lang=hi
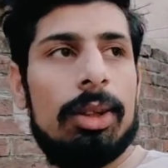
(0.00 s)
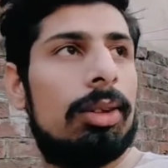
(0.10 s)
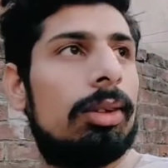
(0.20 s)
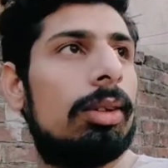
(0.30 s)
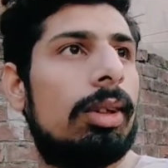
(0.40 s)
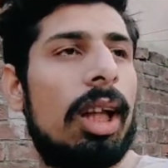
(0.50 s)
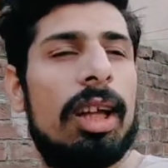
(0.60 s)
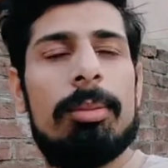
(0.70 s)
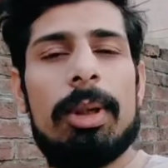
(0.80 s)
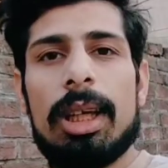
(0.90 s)
तो
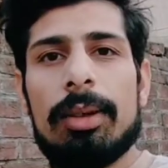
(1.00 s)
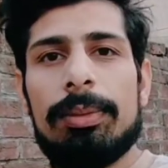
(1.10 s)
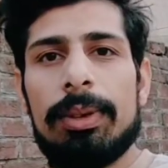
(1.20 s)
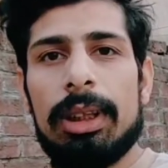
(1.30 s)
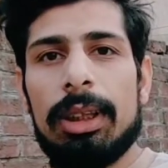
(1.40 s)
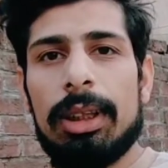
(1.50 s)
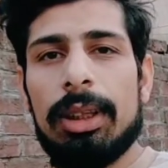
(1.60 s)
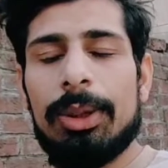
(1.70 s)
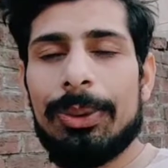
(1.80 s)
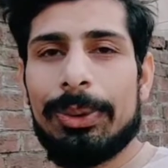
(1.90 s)
टाइम भी
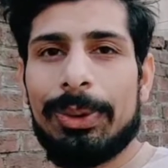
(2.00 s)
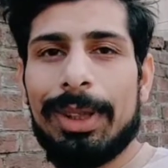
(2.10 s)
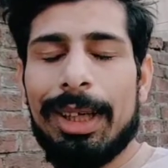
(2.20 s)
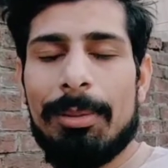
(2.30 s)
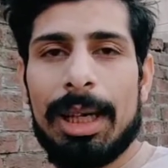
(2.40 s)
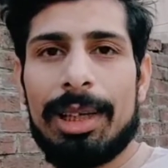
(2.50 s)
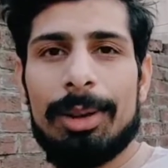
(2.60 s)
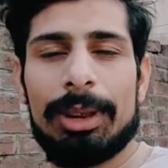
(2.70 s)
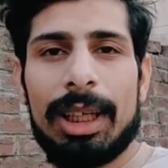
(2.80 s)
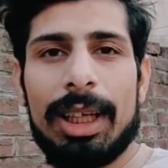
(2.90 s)
काफ़ी हो चुका है मैं
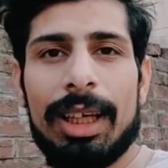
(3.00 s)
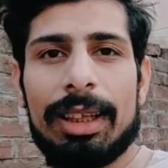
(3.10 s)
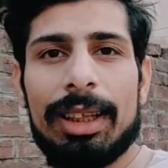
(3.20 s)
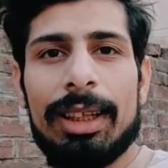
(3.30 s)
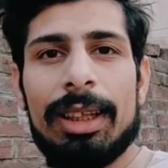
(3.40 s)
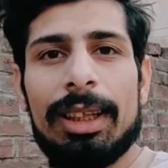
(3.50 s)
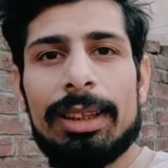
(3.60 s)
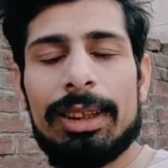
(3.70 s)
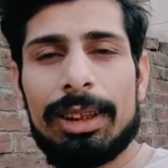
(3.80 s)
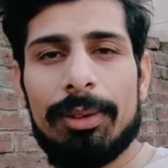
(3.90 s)
काम चला गया था
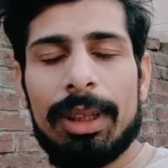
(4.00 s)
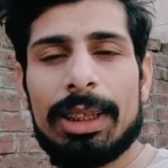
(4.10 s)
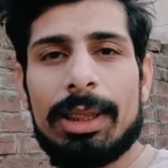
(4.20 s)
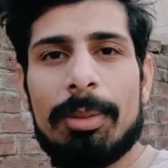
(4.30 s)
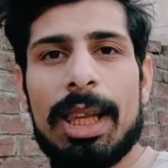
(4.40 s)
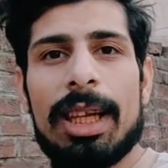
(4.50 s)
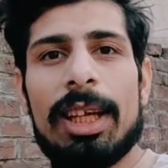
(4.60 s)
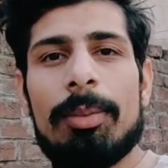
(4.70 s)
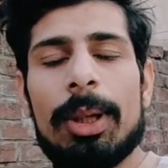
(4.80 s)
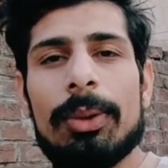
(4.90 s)
जिसकी वजह से मैं
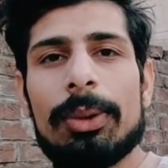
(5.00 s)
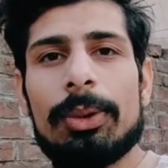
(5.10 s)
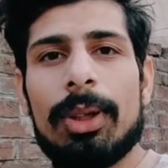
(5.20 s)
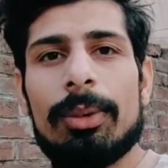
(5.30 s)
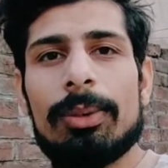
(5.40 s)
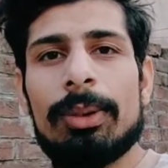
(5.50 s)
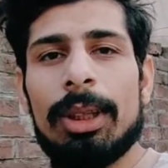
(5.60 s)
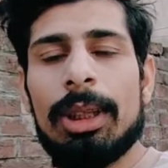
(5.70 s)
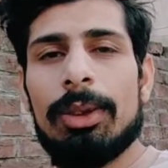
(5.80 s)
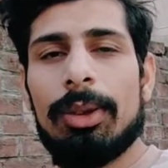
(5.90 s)
लेट भी हो चुका हूँ
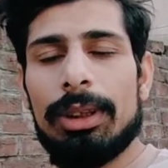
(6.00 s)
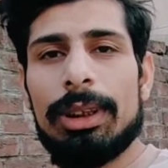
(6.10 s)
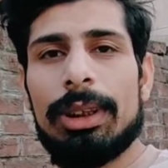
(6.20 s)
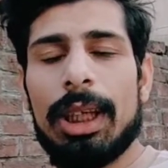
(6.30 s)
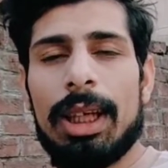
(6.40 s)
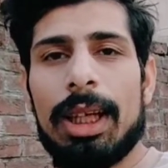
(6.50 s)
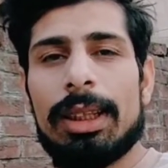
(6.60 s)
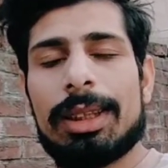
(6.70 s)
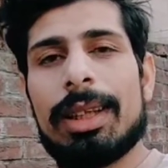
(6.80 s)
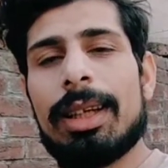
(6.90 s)
तो इन
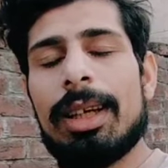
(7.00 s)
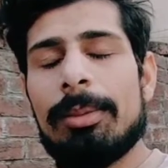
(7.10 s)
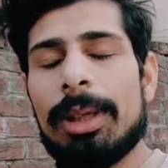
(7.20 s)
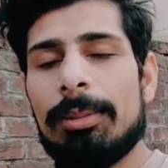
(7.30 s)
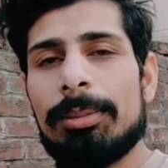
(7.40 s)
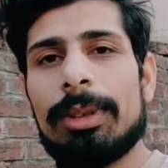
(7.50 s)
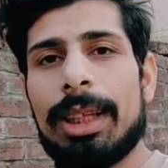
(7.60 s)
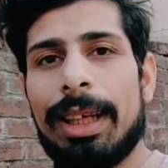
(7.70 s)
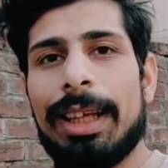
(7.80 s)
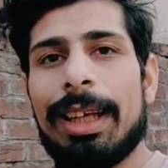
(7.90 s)
इसका काम हम
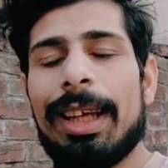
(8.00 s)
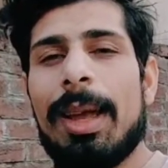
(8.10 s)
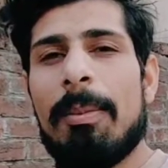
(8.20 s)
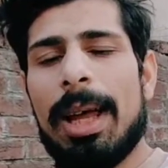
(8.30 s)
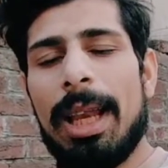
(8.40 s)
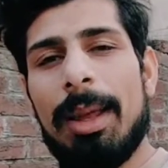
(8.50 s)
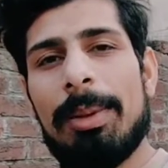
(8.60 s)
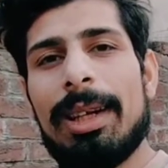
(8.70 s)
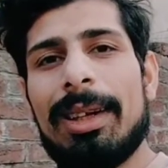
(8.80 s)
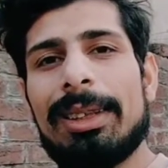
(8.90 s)
करेंगे पहले
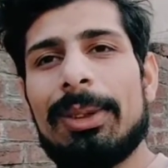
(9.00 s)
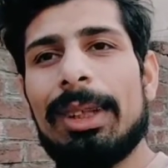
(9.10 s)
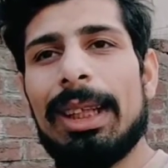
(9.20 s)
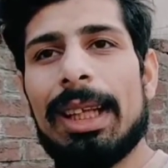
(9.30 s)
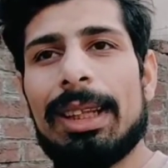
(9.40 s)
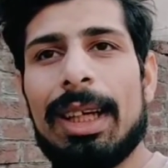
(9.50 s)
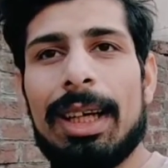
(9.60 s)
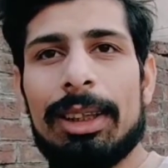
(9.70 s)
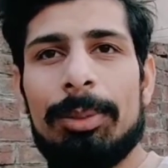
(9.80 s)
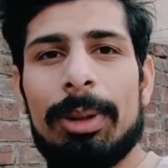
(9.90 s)
भी रात को किया था
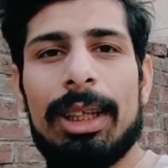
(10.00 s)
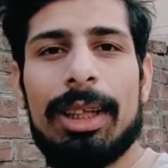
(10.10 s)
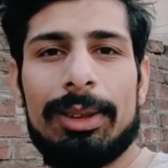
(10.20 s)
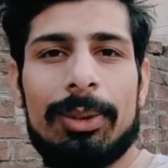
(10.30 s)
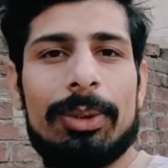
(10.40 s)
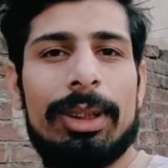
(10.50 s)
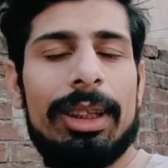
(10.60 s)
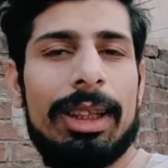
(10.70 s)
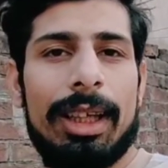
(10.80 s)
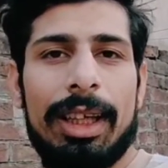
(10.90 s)
आज भी रात को ही
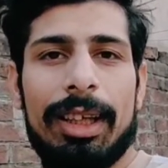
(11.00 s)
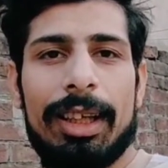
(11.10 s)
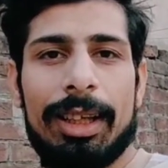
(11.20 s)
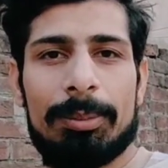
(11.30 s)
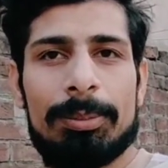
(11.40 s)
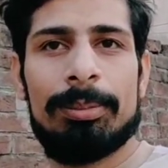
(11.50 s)
करेंगे हम